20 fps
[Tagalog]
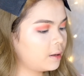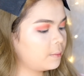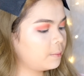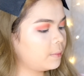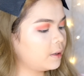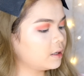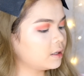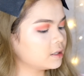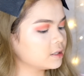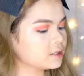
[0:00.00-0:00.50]

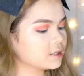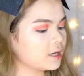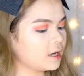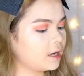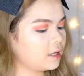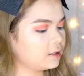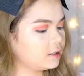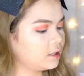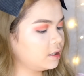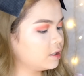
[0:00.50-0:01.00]
Para
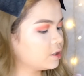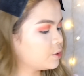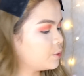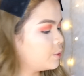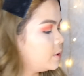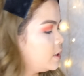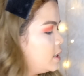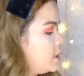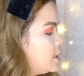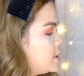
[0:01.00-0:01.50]
sa ating
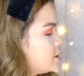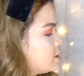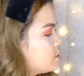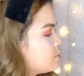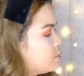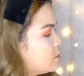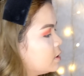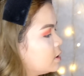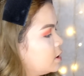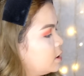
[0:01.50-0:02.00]
crease,
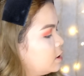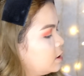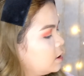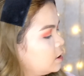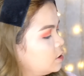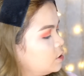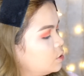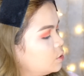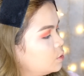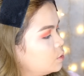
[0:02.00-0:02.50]
we're gonna
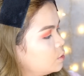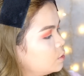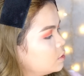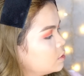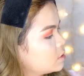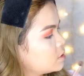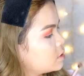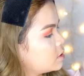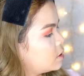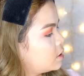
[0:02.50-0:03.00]
use
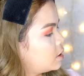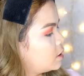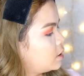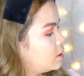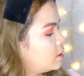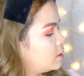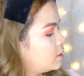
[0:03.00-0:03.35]
uh,